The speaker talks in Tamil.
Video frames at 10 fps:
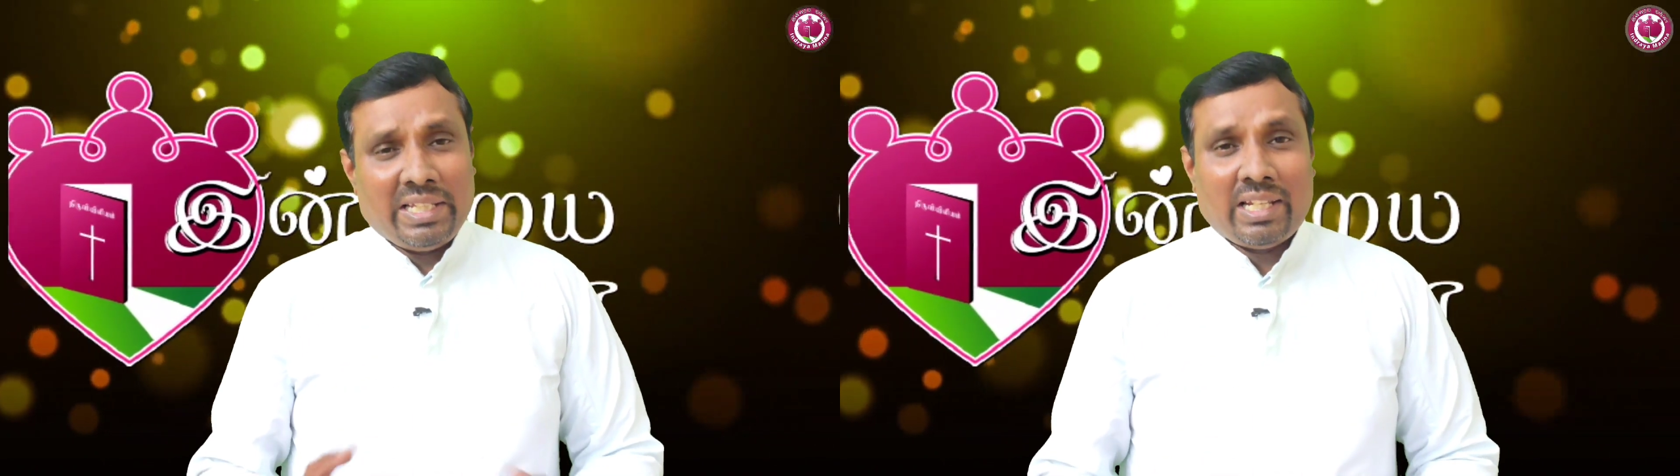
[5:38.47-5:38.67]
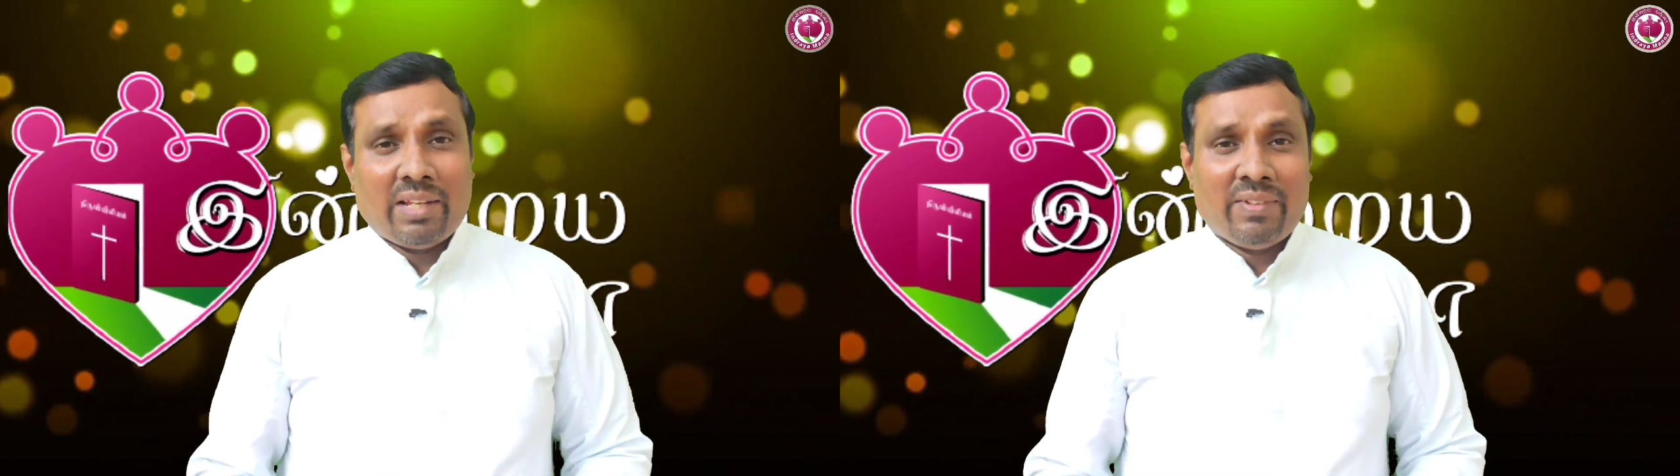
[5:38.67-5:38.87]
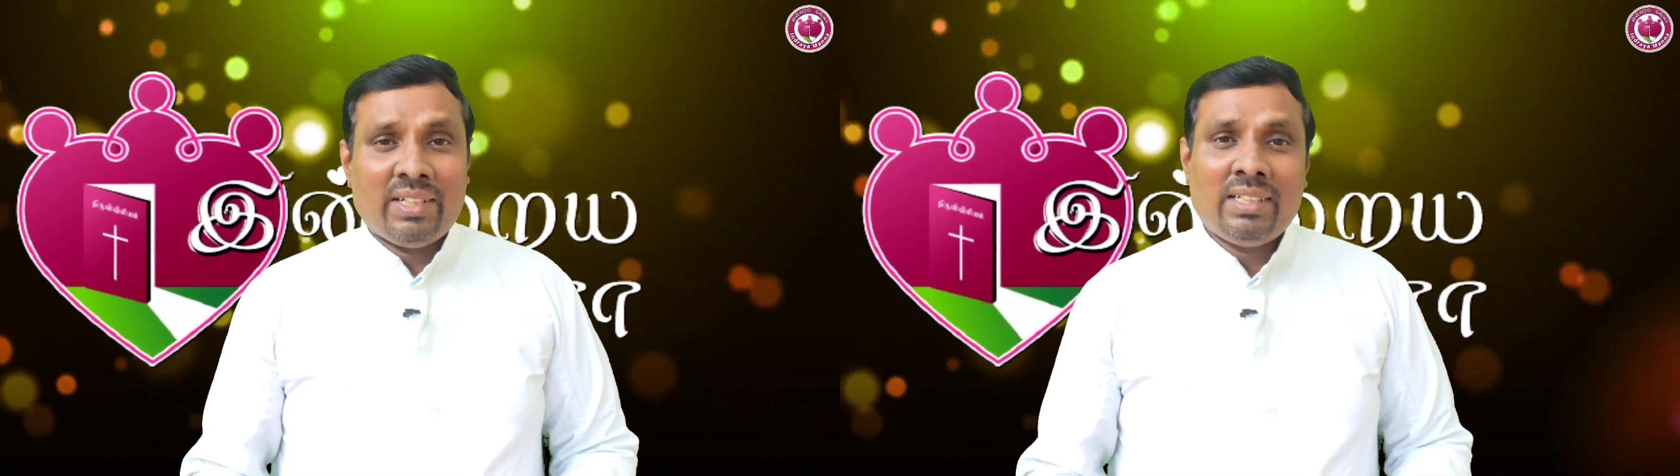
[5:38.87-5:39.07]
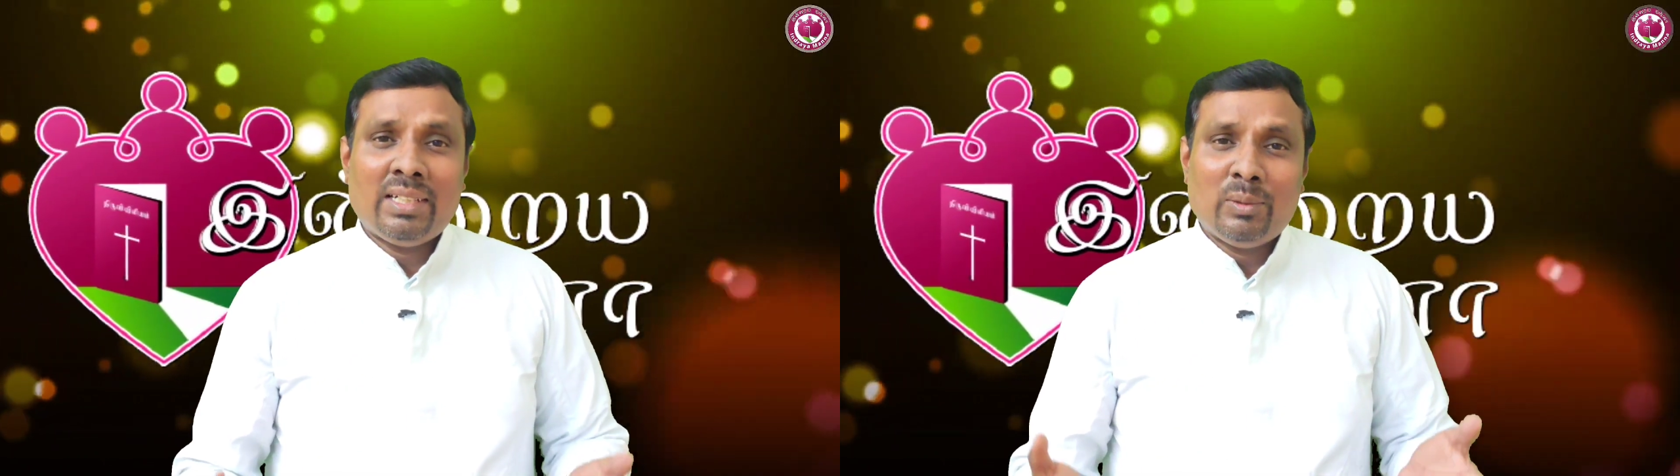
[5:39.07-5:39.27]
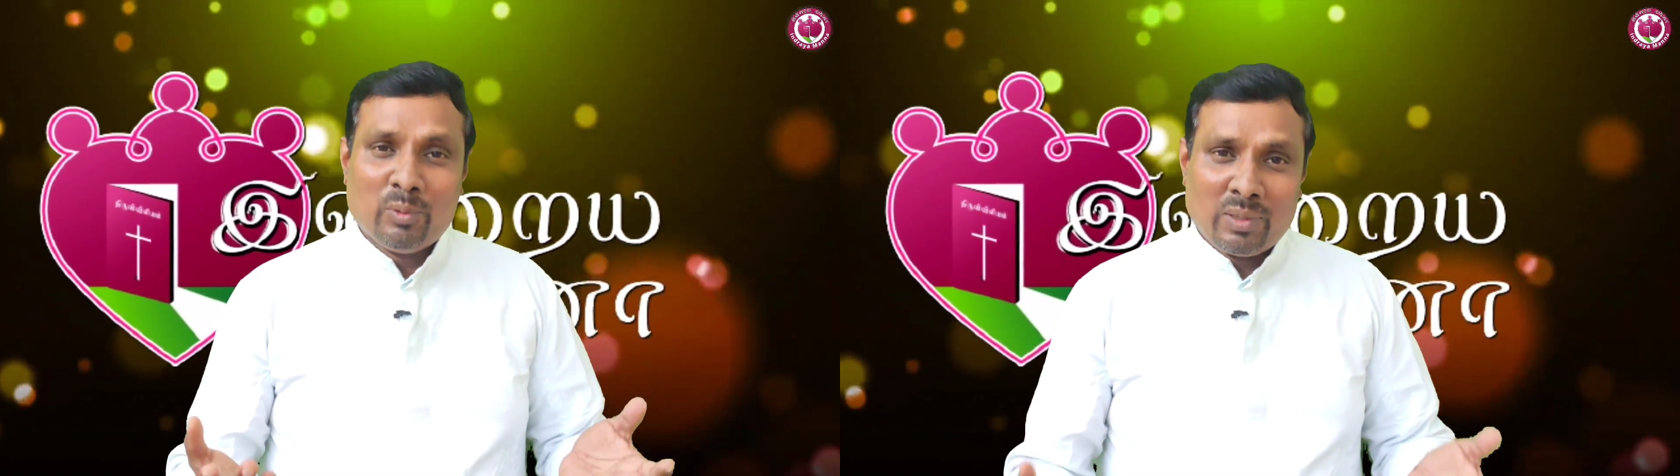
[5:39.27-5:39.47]
இறைவன்
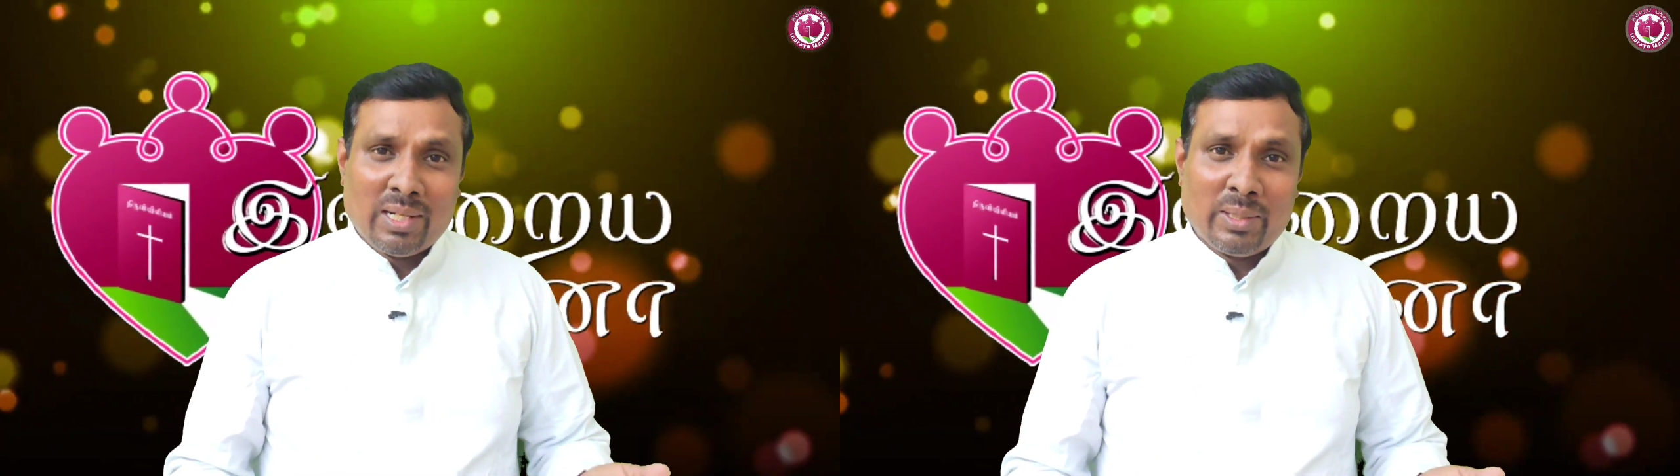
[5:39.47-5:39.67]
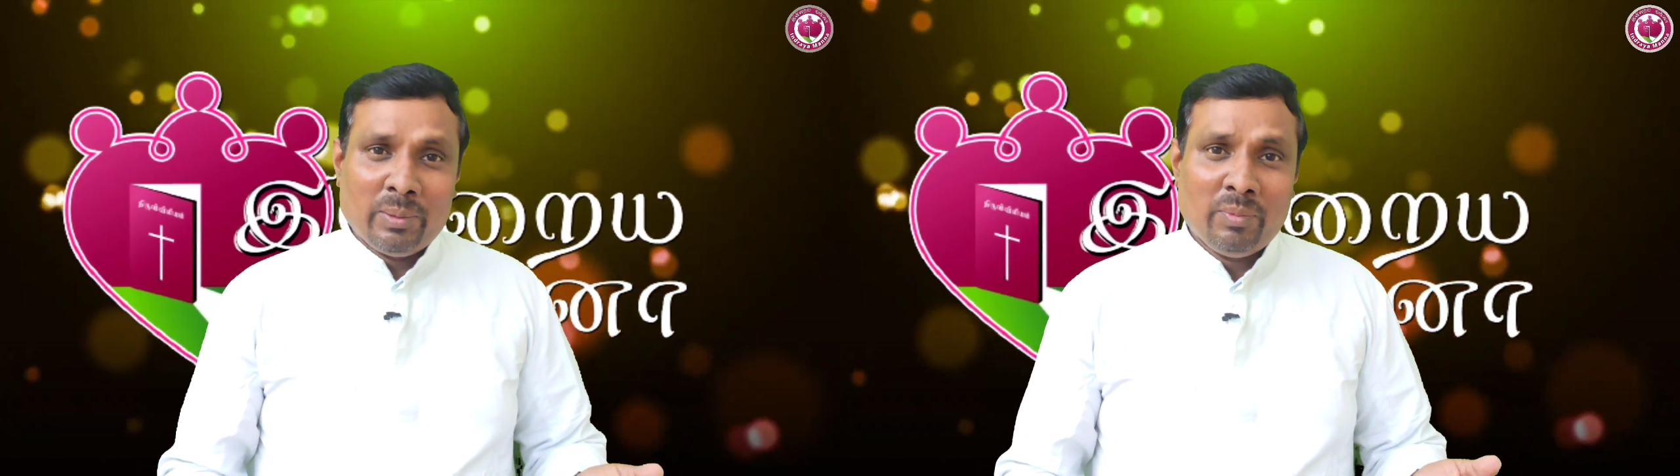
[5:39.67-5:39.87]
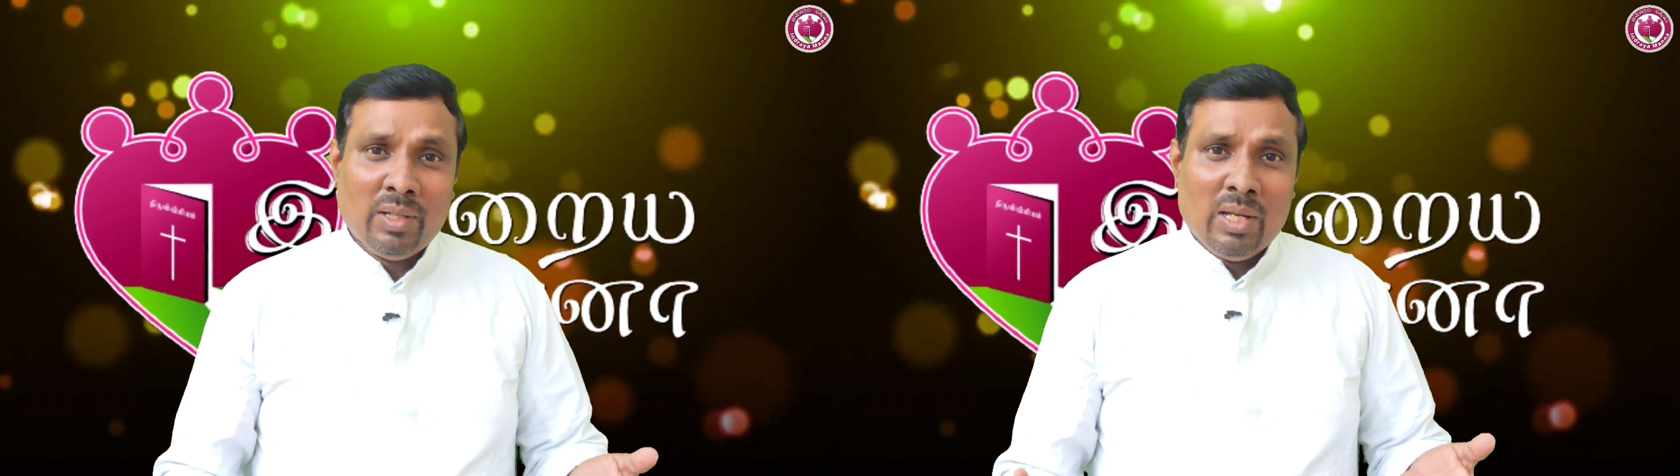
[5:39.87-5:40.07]
உங்களையும்